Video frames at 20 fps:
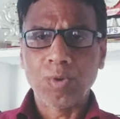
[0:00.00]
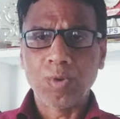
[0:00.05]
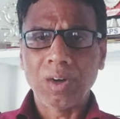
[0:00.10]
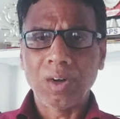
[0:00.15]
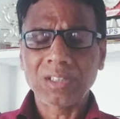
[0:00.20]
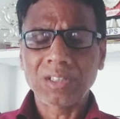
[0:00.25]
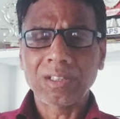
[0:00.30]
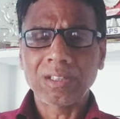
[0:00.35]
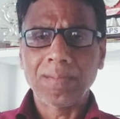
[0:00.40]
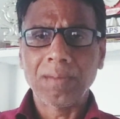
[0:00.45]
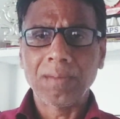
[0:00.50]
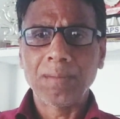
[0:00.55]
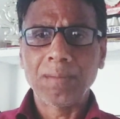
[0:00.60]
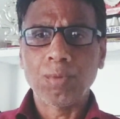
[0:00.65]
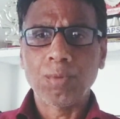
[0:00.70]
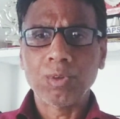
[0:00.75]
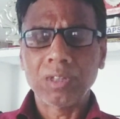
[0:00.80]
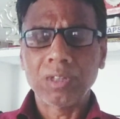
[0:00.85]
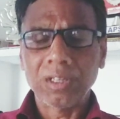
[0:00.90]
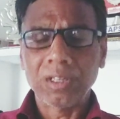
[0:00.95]
वास्तव में
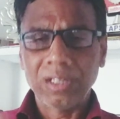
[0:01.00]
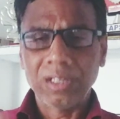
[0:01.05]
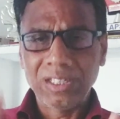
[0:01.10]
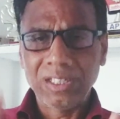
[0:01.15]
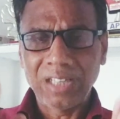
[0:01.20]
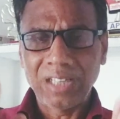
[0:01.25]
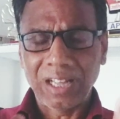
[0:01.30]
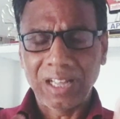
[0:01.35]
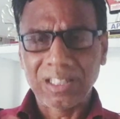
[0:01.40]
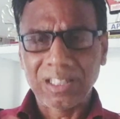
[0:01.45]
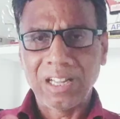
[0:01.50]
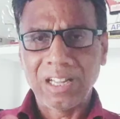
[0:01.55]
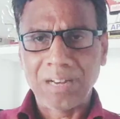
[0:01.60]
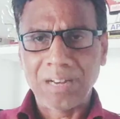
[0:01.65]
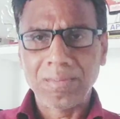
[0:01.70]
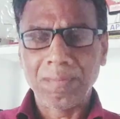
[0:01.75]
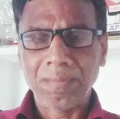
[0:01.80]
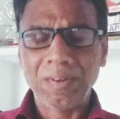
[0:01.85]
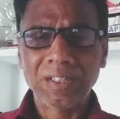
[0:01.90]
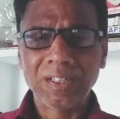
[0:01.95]
बहुत ही शानदार है
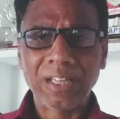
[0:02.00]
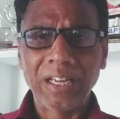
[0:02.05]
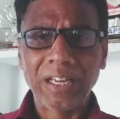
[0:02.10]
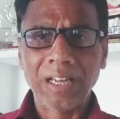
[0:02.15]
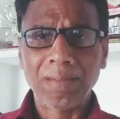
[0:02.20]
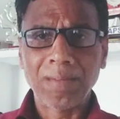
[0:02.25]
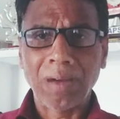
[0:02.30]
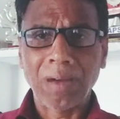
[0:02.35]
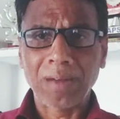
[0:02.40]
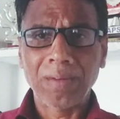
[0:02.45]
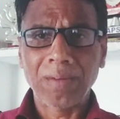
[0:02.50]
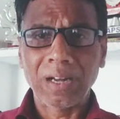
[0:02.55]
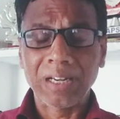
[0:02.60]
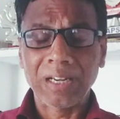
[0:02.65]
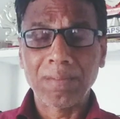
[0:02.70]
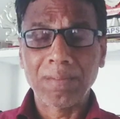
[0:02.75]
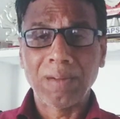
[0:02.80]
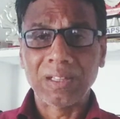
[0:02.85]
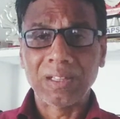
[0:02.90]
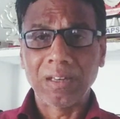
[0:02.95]
मैं फिर से ये बार बार
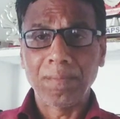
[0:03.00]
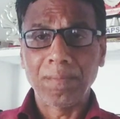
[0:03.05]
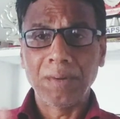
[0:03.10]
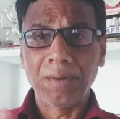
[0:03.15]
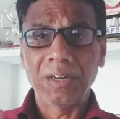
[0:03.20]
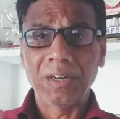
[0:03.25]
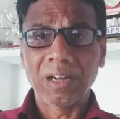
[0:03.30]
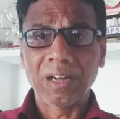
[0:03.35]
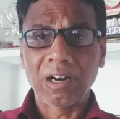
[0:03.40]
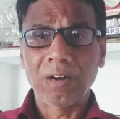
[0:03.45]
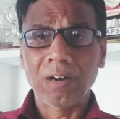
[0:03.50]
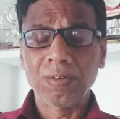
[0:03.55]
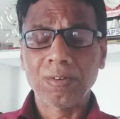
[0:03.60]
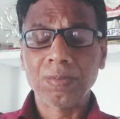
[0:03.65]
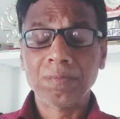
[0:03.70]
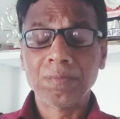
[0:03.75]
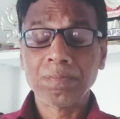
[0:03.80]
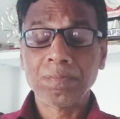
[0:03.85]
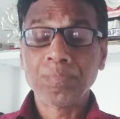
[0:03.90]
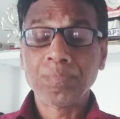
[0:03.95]
ये बात रिपीट कर रहा
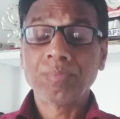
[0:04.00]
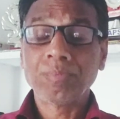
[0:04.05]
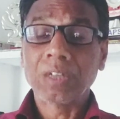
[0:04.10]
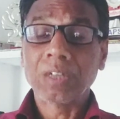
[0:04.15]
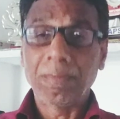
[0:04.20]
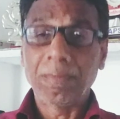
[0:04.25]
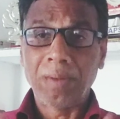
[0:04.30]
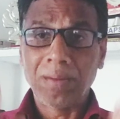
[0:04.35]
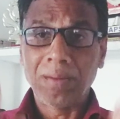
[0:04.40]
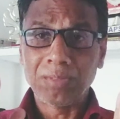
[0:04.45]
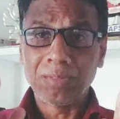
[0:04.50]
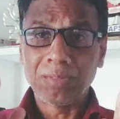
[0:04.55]
हूँ कि फिल्म